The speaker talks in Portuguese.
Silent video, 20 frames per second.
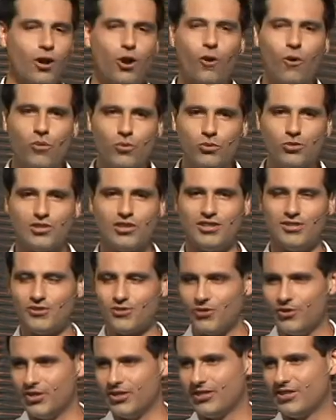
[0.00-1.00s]

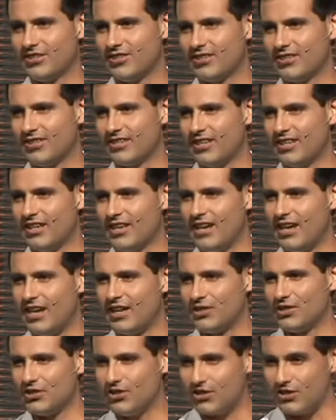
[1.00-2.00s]
Concessões.
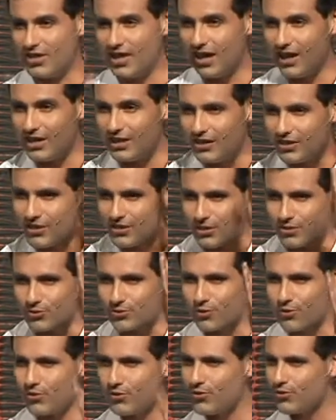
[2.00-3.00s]
A gente idealiza
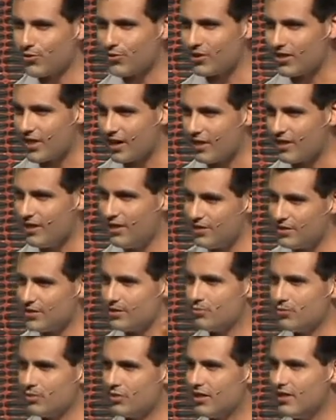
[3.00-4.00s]
sonhos,
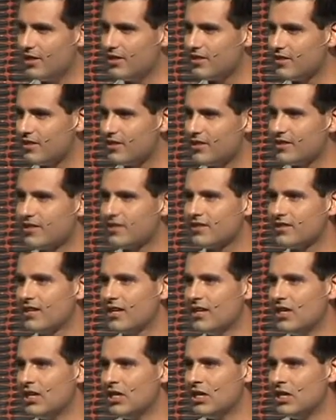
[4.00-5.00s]
idealiza mudanças,
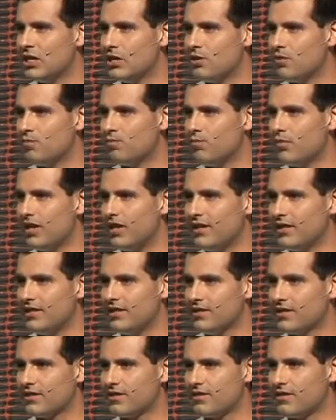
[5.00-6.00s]

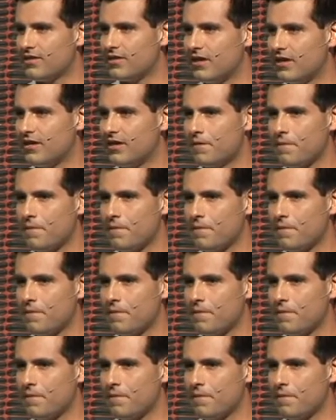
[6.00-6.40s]
mas